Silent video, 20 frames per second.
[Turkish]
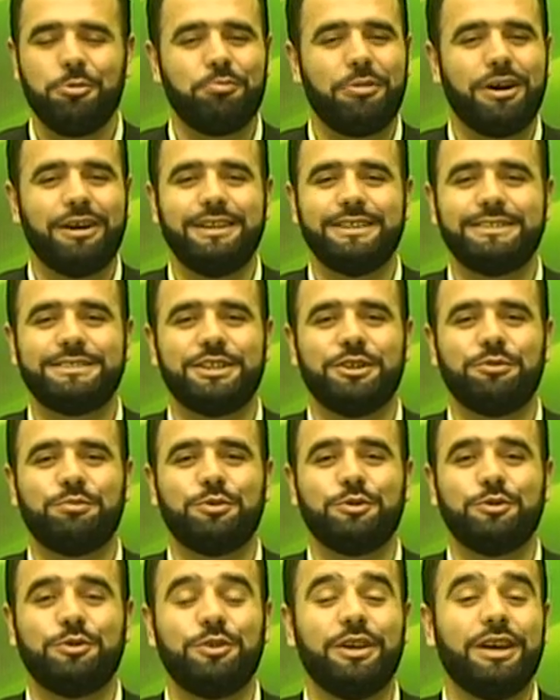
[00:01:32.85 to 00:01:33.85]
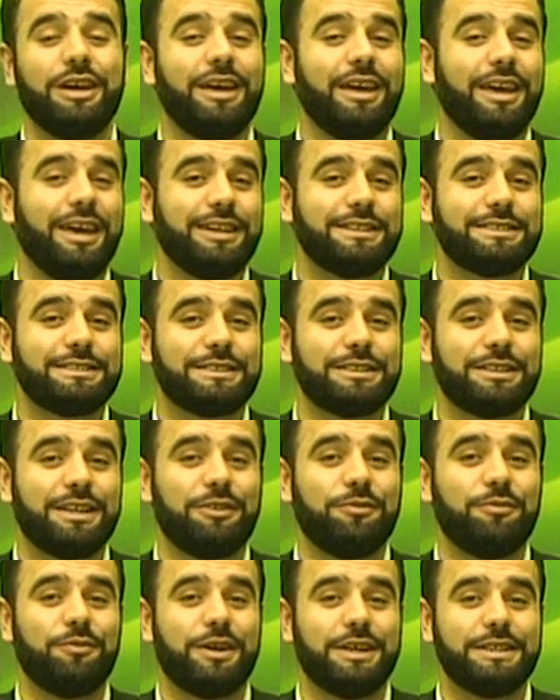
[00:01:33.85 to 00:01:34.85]
Maalesef bunun
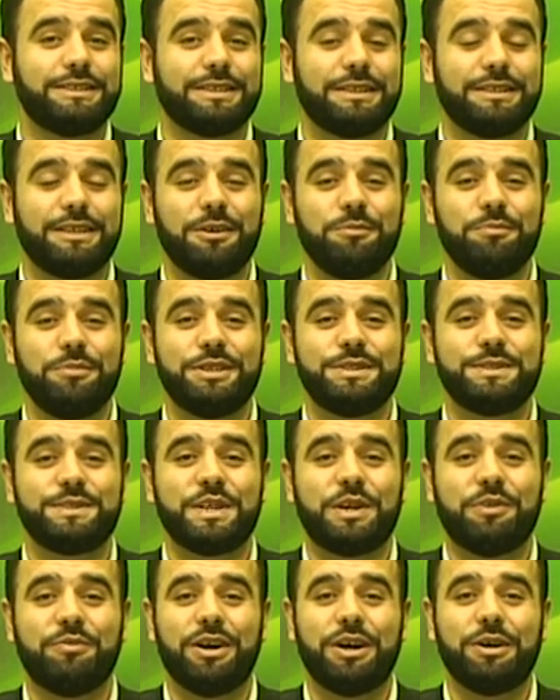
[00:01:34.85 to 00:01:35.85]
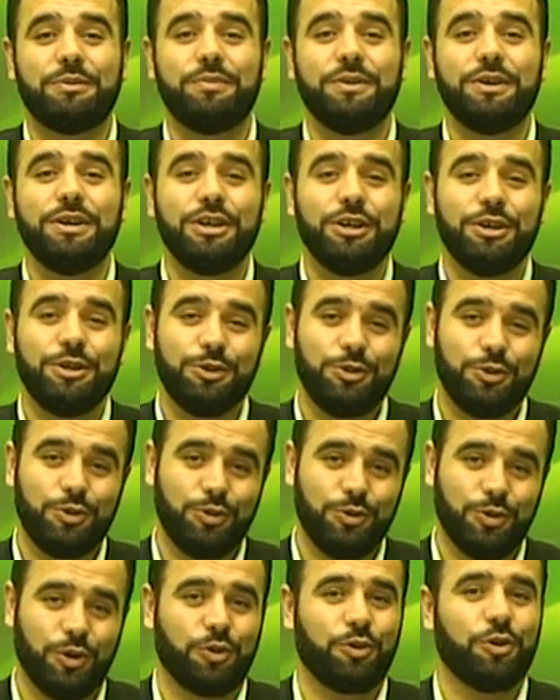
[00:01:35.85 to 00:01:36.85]
ekstra fazladan bir sevabı e,
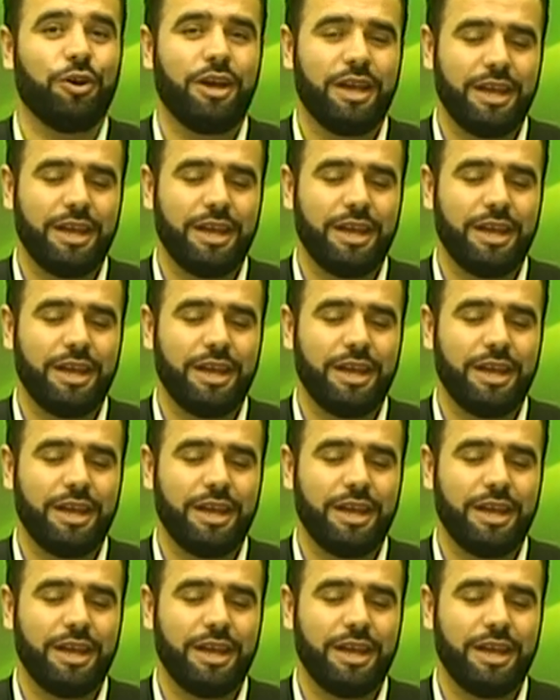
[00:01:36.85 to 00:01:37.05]
yok.